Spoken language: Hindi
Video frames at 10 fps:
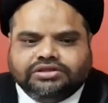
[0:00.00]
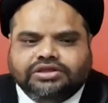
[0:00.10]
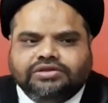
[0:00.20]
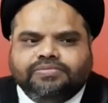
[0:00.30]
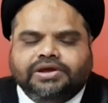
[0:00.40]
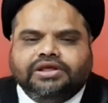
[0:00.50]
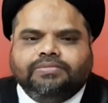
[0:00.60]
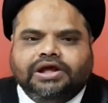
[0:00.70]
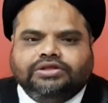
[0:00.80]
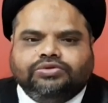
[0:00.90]
दिन भर
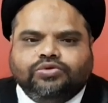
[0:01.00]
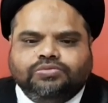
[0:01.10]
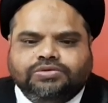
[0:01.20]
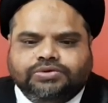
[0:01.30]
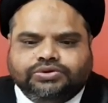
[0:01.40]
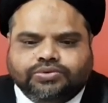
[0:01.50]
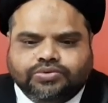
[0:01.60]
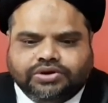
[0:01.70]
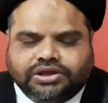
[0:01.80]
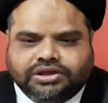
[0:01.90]
इबादतों में
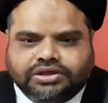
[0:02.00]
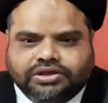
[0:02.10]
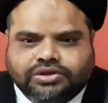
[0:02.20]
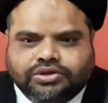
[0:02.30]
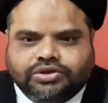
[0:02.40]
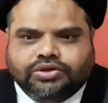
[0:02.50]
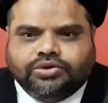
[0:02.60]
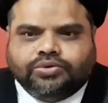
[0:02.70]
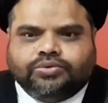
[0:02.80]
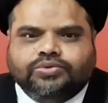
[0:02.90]
मशगूल रहे
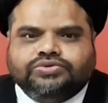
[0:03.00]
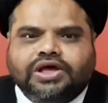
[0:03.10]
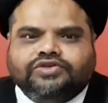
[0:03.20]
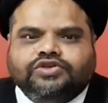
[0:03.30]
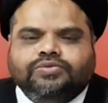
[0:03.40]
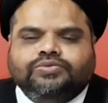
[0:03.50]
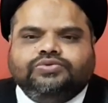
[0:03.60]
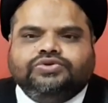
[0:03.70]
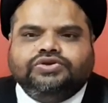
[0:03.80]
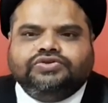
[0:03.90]
रोज़ा सिर्फ
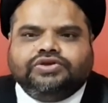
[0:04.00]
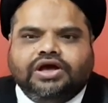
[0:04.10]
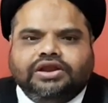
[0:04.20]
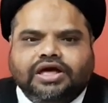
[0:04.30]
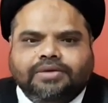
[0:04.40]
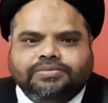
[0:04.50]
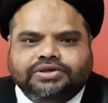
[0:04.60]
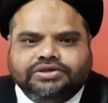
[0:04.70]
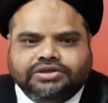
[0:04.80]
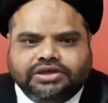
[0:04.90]
उस चीज़ का नाम
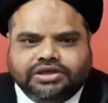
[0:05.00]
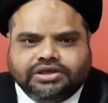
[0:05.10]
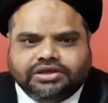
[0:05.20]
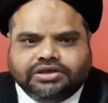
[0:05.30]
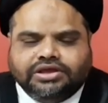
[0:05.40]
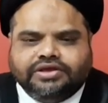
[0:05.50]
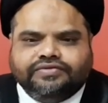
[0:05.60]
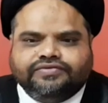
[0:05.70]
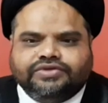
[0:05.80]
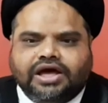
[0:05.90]
नहीं है कि
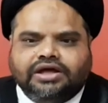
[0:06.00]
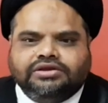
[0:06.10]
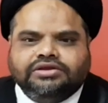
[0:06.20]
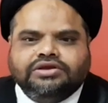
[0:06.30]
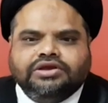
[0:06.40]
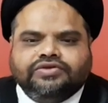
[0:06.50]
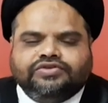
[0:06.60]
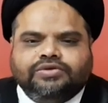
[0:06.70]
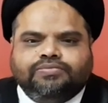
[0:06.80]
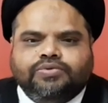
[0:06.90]
इंसान
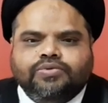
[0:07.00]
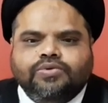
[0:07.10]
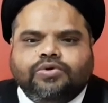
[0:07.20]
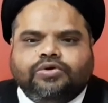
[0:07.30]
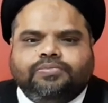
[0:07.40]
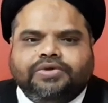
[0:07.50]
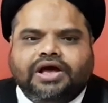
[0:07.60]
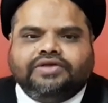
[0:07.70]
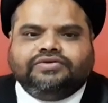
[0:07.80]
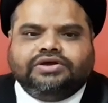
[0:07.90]
सिर्फ भूख और
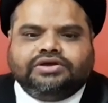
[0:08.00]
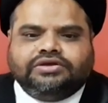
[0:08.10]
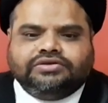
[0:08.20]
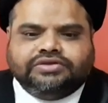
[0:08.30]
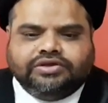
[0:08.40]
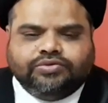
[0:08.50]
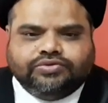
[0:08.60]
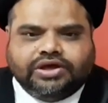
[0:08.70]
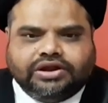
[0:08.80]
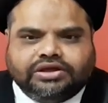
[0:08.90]
प्यास रख से
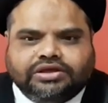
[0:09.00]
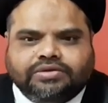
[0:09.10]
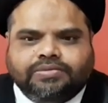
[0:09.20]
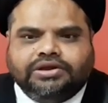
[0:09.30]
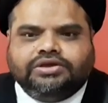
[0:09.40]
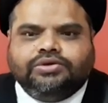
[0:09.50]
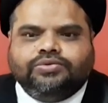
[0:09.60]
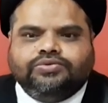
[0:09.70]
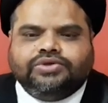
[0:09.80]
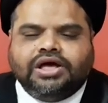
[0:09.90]
रोज़ा रखे बल्कि
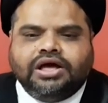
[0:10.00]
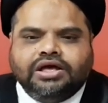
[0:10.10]
रोज़ा